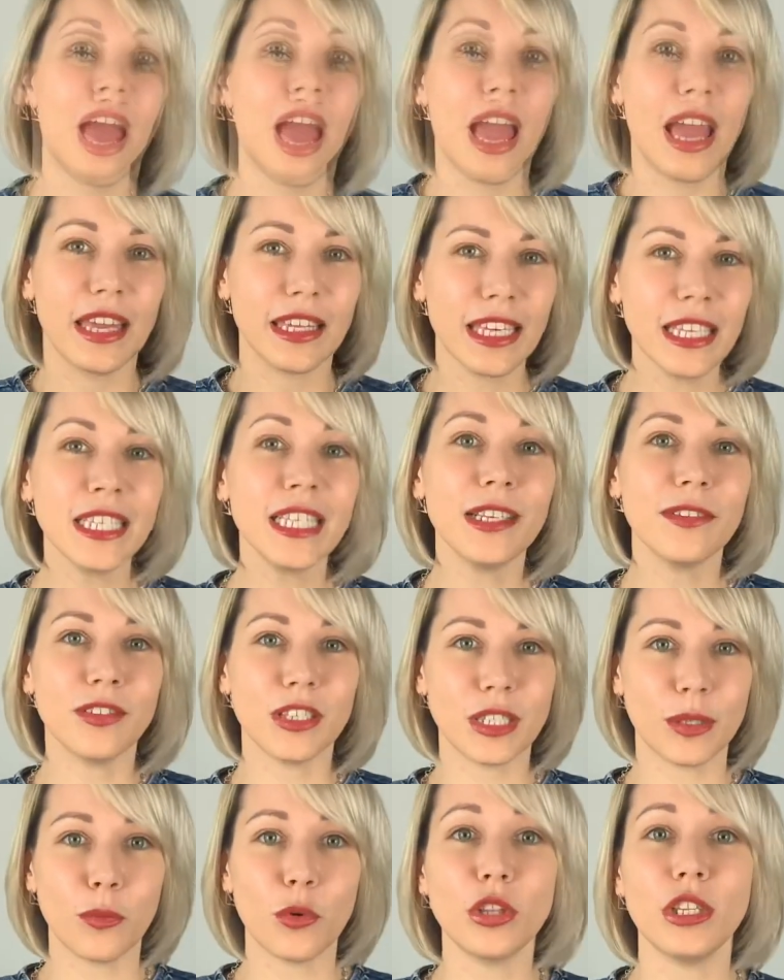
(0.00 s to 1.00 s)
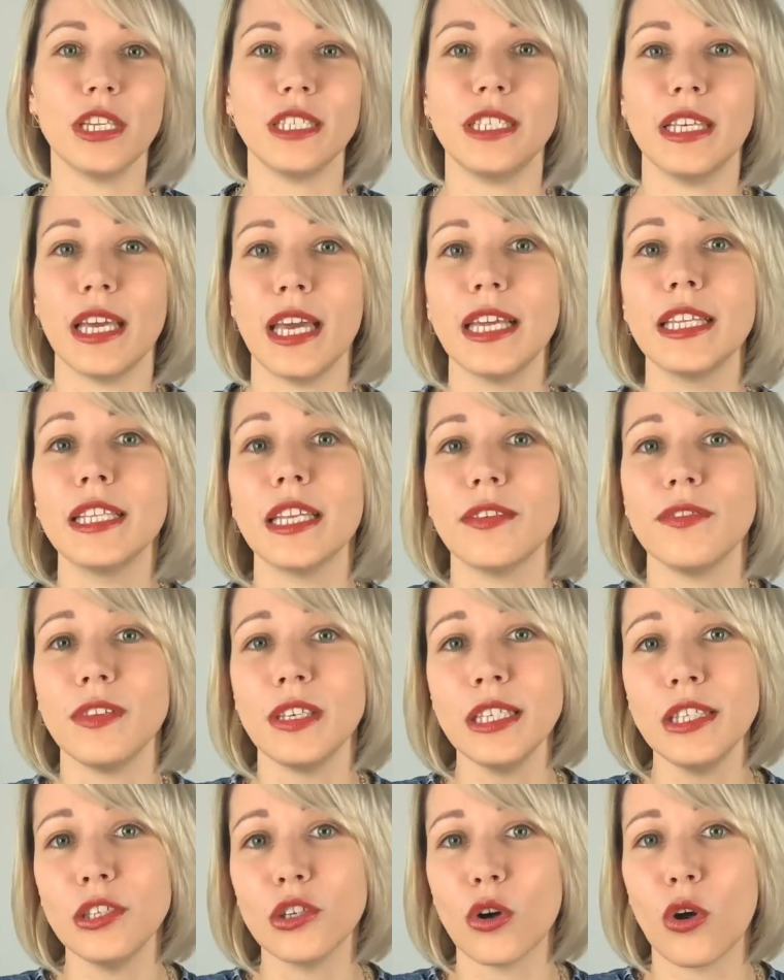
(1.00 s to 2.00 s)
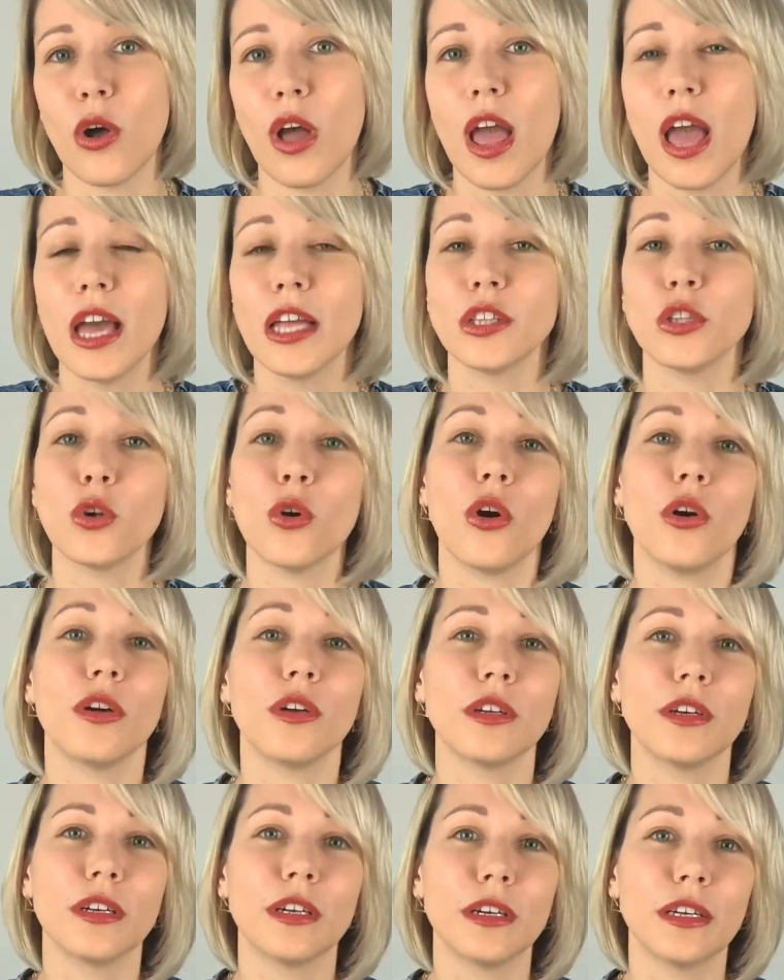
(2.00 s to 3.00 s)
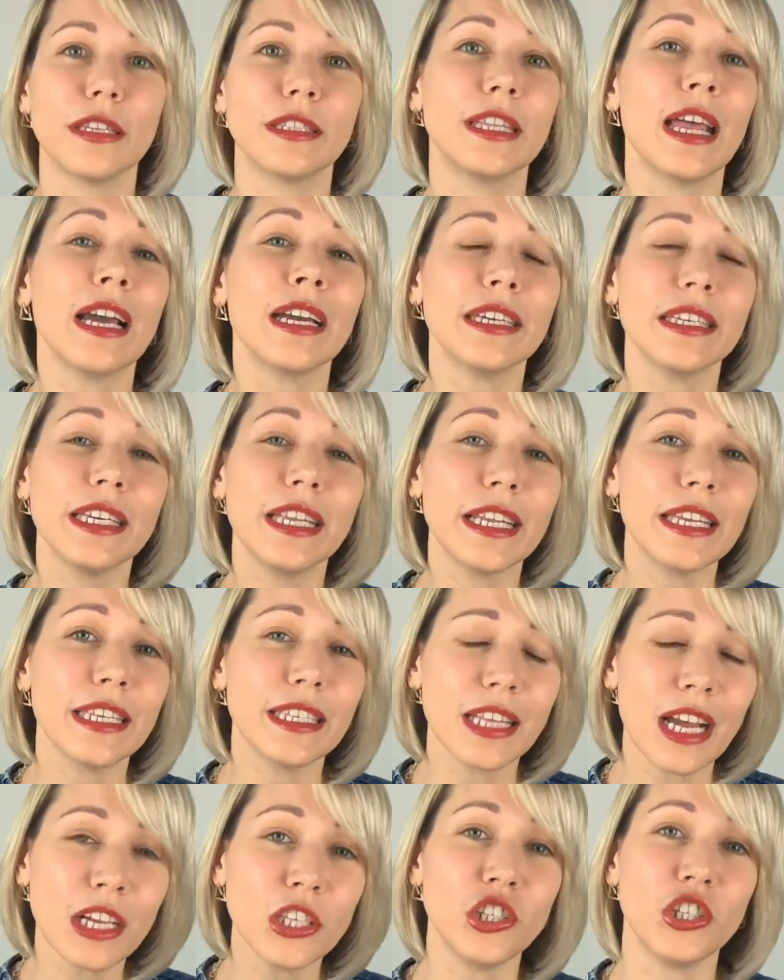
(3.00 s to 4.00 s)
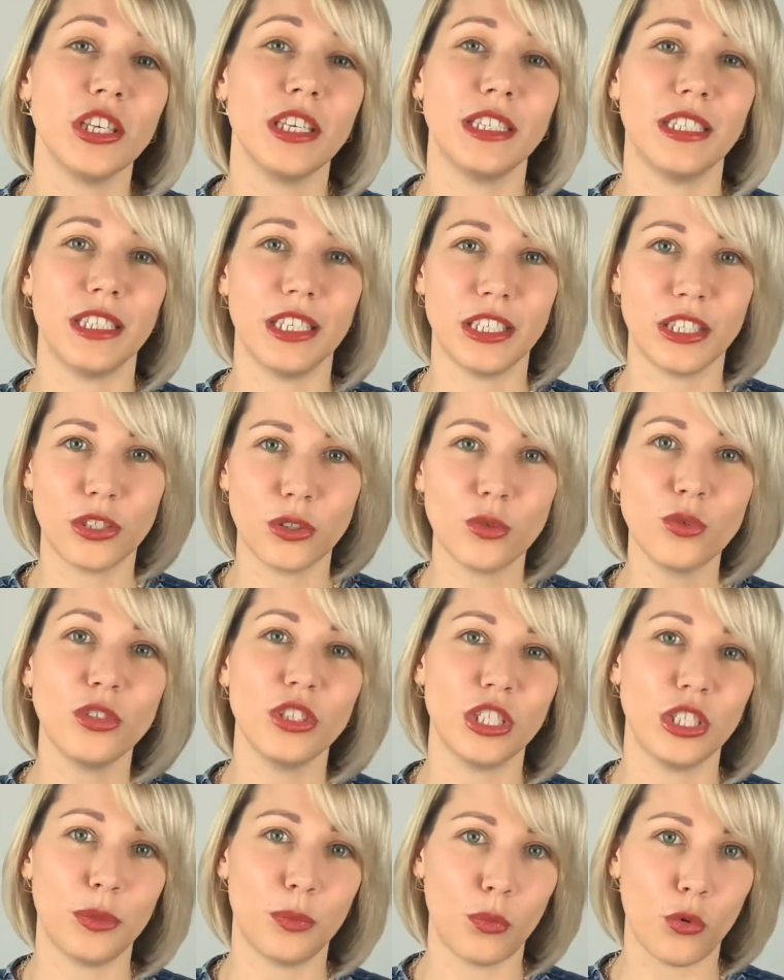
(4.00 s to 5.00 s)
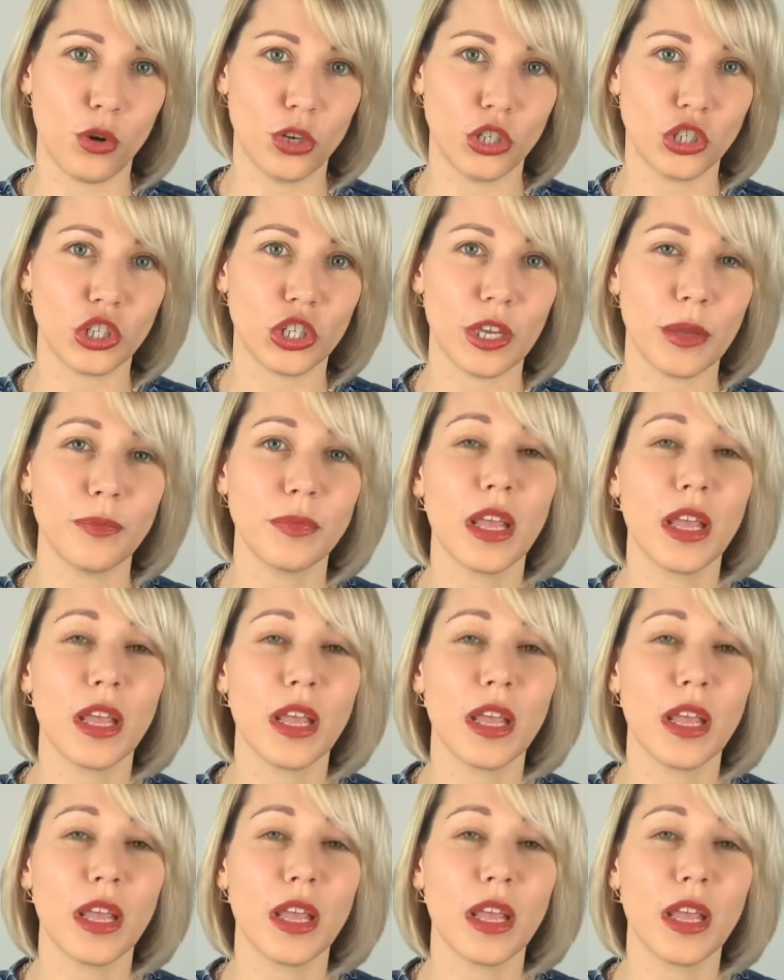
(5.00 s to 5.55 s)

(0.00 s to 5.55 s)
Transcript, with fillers: Если вы смотрите это видео, то э, так или иначе интересуетесь Польшей.